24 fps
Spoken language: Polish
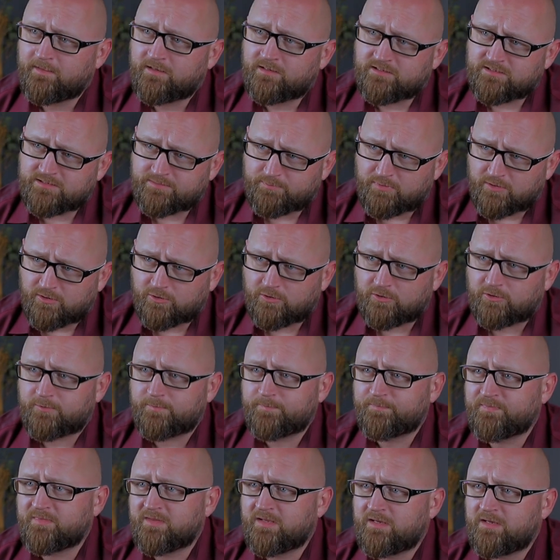
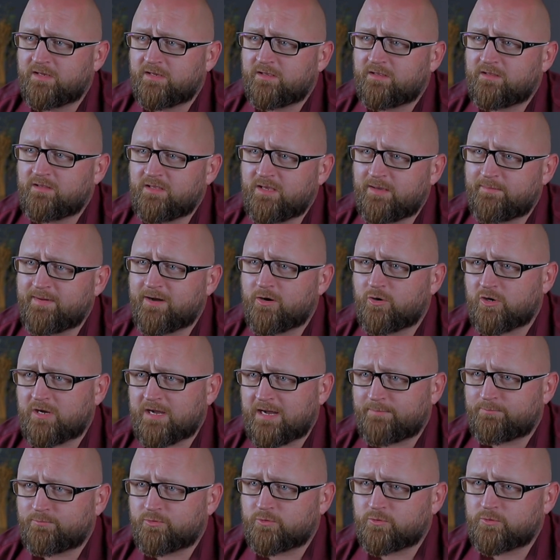Spoko. Nie ma
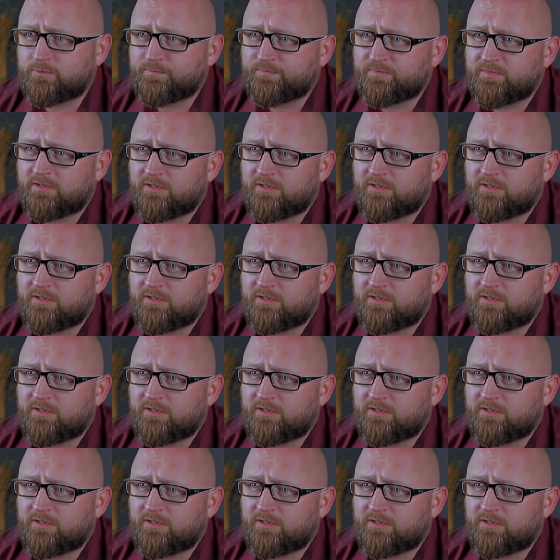okapu.